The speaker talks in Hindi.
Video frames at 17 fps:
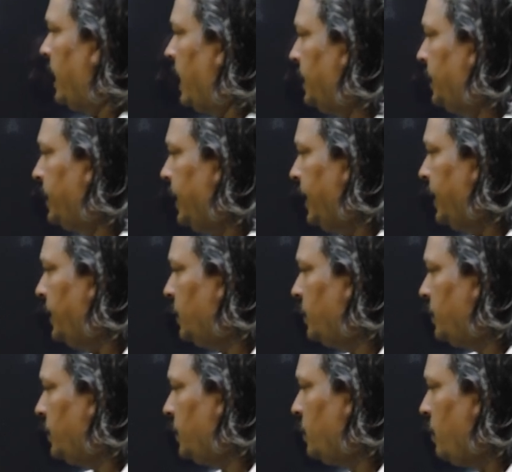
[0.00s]
पहले टी
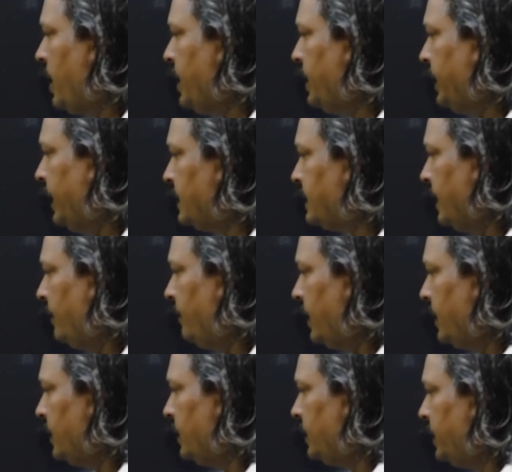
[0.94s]
ट्वेंटी
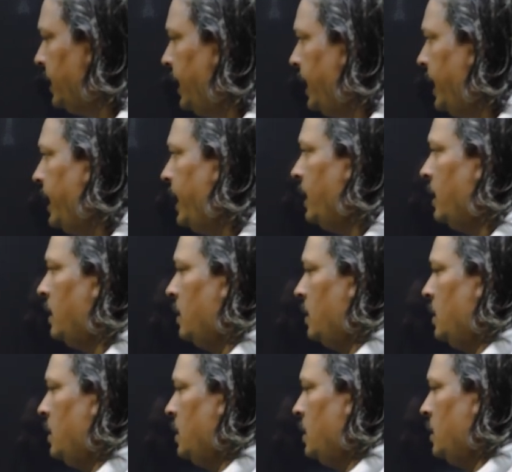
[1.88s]
सेवन टी
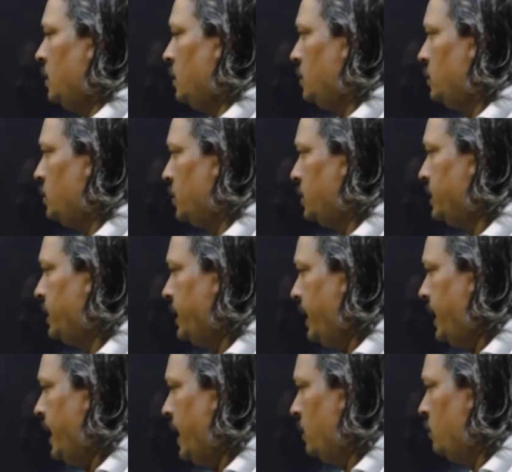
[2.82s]
तो
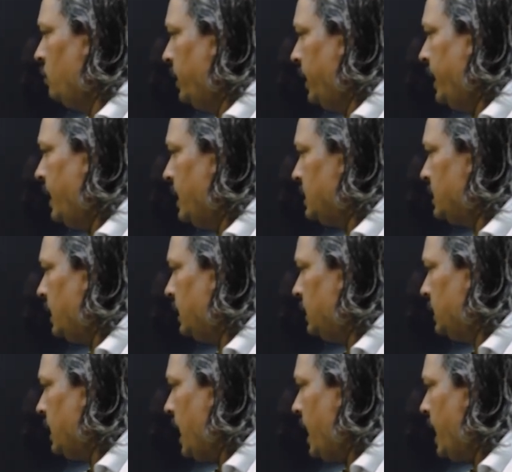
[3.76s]
छ गुने
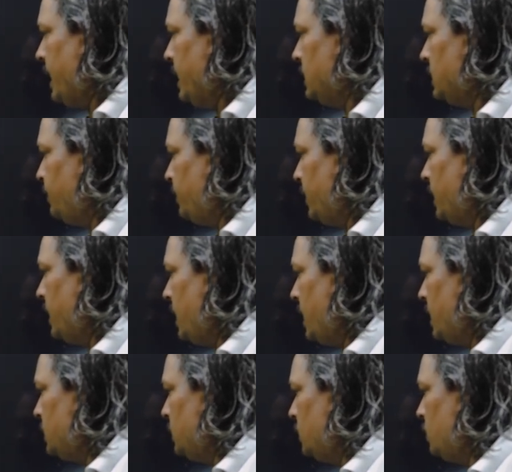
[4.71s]
सत्ताईस
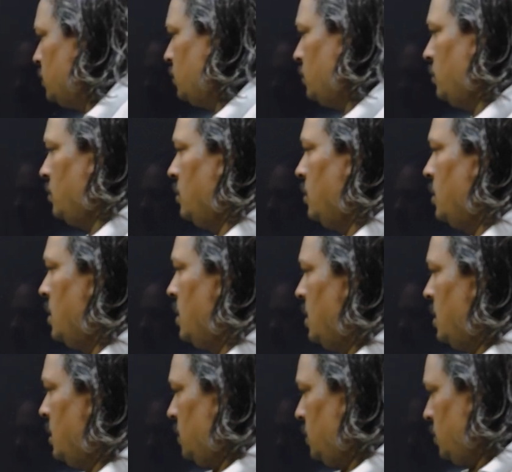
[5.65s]
प्लस दो
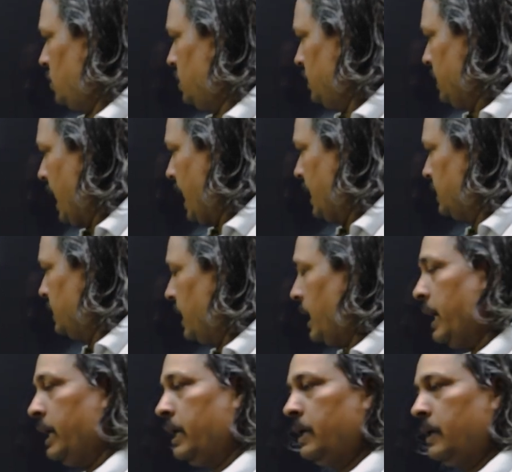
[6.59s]
तो सात
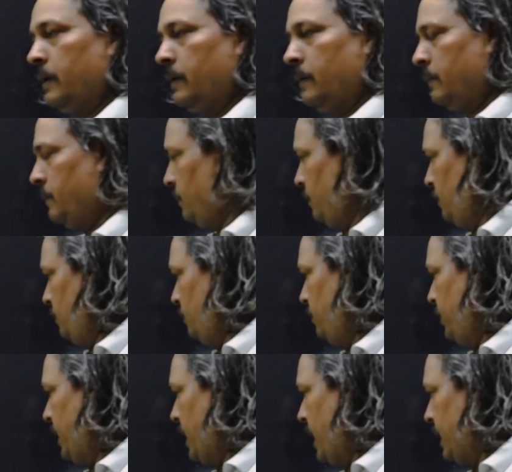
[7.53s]
छक
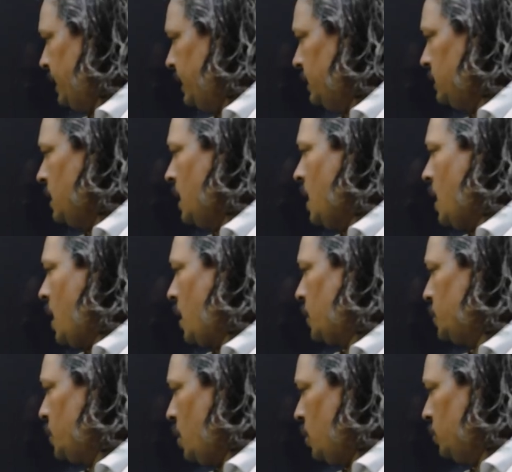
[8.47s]
बयालीस
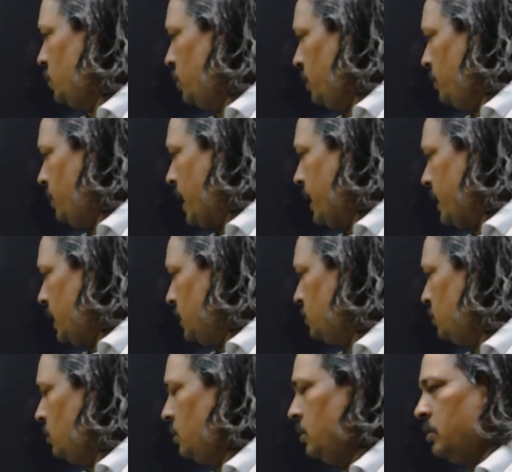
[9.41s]
और छ दूनी बारह
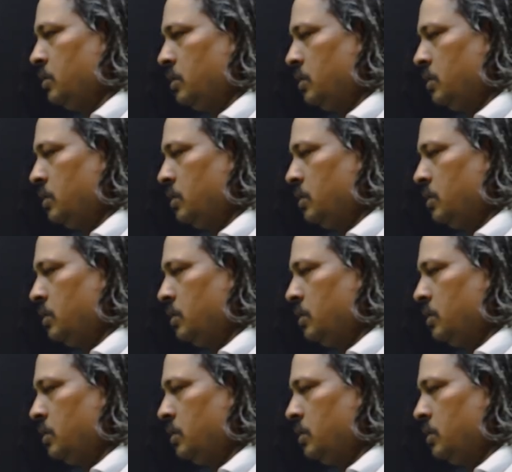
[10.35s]
दू